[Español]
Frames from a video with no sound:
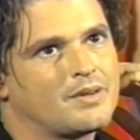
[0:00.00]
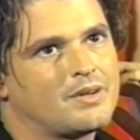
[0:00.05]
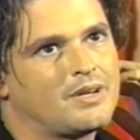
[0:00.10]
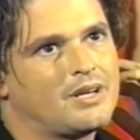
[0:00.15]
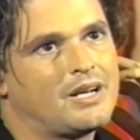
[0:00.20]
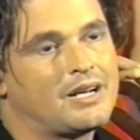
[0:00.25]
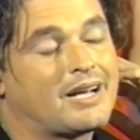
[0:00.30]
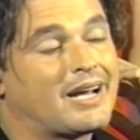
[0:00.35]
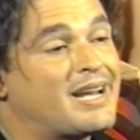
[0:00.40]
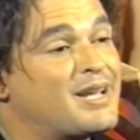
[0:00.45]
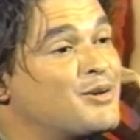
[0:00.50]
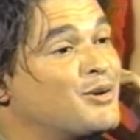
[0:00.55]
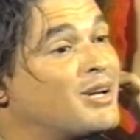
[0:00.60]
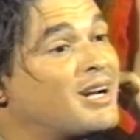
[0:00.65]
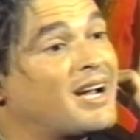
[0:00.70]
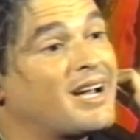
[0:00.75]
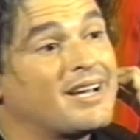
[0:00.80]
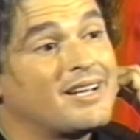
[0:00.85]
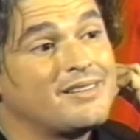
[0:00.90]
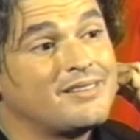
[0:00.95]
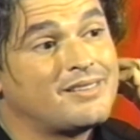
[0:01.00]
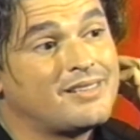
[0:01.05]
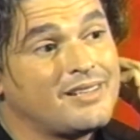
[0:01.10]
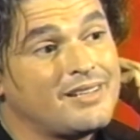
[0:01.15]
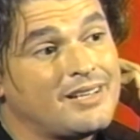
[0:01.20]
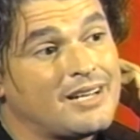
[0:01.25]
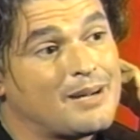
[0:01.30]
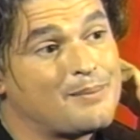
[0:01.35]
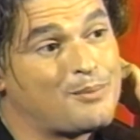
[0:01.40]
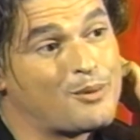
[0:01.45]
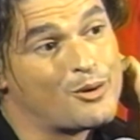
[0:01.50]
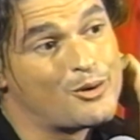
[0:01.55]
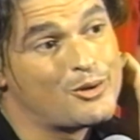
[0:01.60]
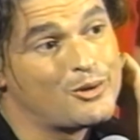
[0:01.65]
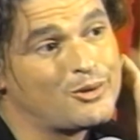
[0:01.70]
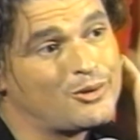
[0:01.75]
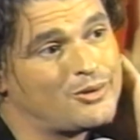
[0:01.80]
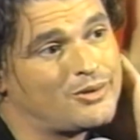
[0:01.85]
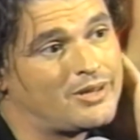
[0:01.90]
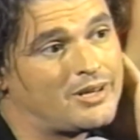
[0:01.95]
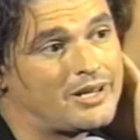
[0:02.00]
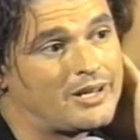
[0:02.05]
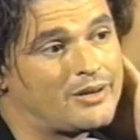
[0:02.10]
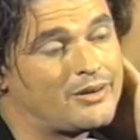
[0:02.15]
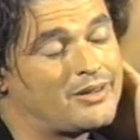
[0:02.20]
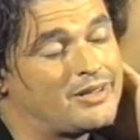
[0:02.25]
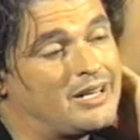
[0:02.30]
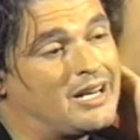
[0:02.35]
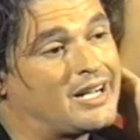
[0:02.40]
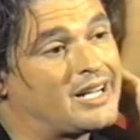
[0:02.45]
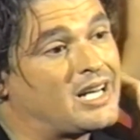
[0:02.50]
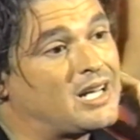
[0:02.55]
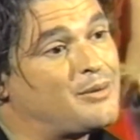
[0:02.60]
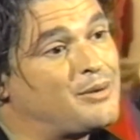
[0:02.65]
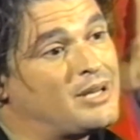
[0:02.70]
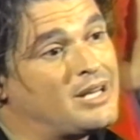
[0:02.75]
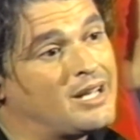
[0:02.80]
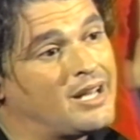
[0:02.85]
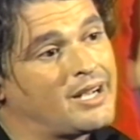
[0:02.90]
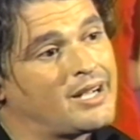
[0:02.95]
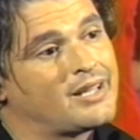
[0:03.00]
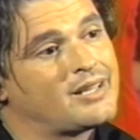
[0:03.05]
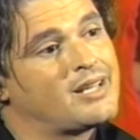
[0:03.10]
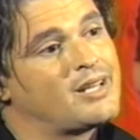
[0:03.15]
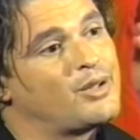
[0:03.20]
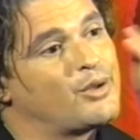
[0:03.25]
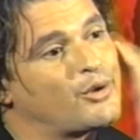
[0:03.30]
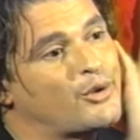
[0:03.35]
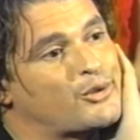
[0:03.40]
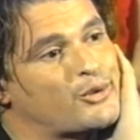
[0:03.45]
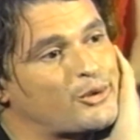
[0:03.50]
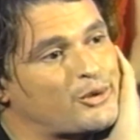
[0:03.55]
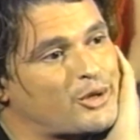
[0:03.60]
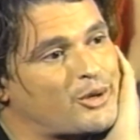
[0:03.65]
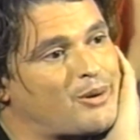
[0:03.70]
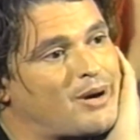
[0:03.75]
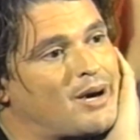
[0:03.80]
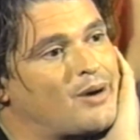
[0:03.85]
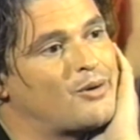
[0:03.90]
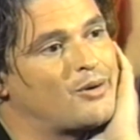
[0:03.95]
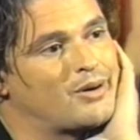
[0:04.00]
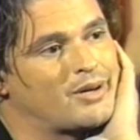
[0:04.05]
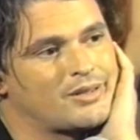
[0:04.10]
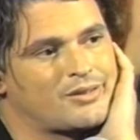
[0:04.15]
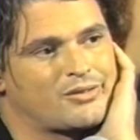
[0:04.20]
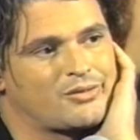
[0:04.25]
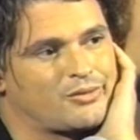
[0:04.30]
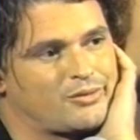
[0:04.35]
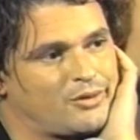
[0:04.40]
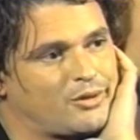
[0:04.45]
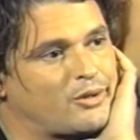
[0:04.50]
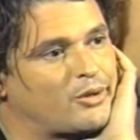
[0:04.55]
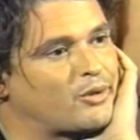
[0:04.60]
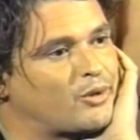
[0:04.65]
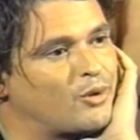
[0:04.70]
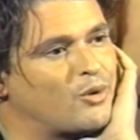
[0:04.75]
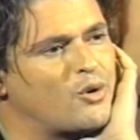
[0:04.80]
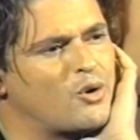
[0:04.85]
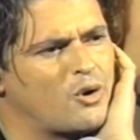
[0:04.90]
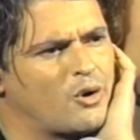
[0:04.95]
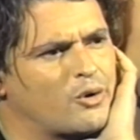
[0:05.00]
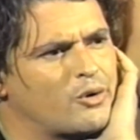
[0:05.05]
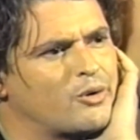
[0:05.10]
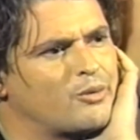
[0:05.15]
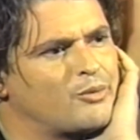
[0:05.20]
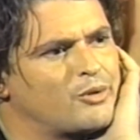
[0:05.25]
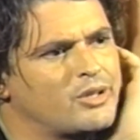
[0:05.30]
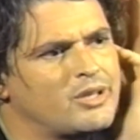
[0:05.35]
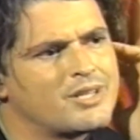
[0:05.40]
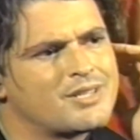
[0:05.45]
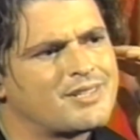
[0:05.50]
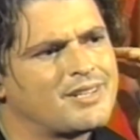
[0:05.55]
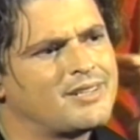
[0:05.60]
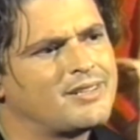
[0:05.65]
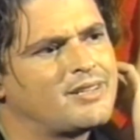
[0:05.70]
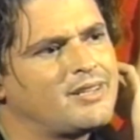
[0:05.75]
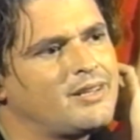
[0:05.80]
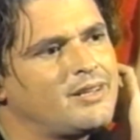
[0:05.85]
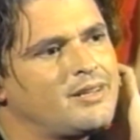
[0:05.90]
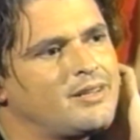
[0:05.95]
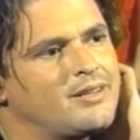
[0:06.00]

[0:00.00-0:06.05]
El cariño de la gente, el apoyo ah, y la credibilidad que ha tenido nuestro trabajo, eso yo creo que es un logro muy decente.